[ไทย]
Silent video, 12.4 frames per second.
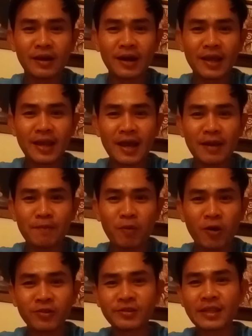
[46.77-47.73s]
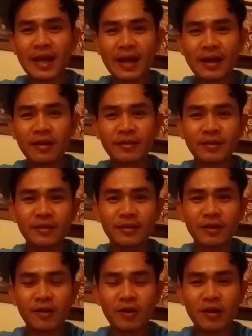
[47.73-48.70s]
รายการพรสตาร์
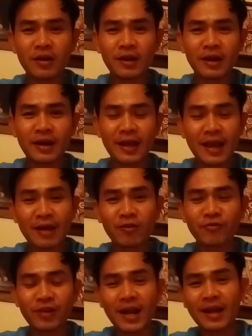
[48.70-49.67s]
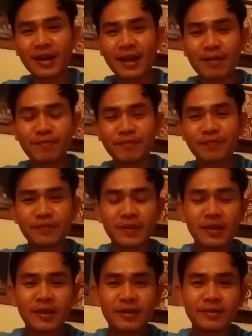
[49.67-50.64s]
รายการของฝรั่งนะครับ
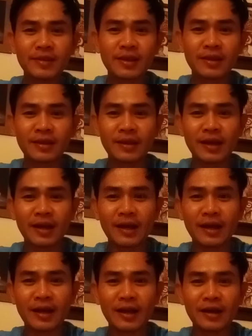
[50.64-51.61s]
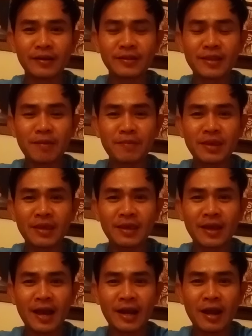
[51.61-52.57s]
ซึ่งจะมี
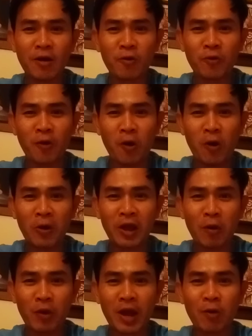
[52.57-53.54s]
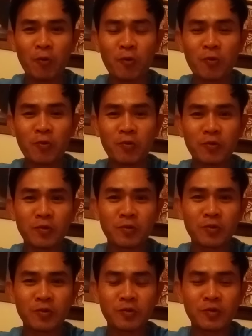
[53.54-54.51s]
การเอาของเก่าๆ
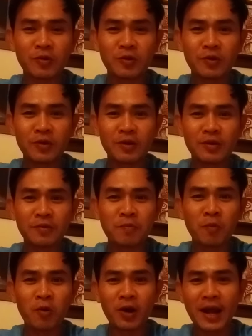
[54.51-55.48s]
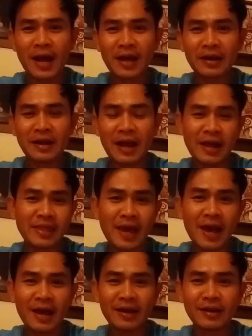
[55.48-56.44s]
โบราณหา
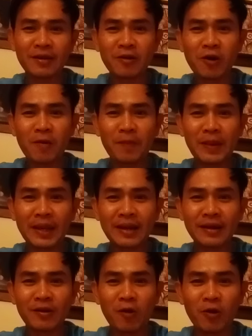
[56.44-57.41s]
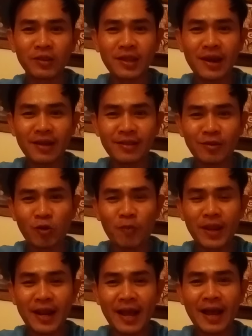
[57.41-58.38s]
ยากแล้วก็เป็นของที่นักสะสม
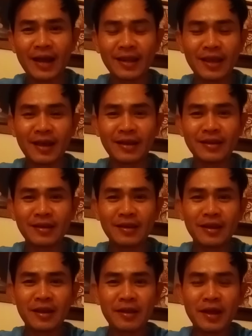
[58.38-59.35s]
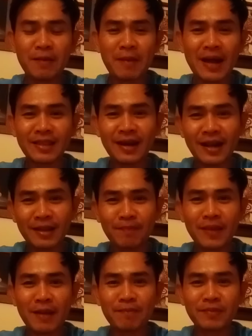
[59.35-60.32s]
เล่นหาเนี่ยมาที่ร้าน
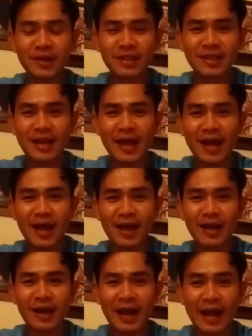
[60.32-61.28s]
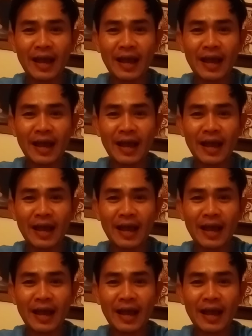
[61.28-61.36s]
จำนำเพื่อที่จะขา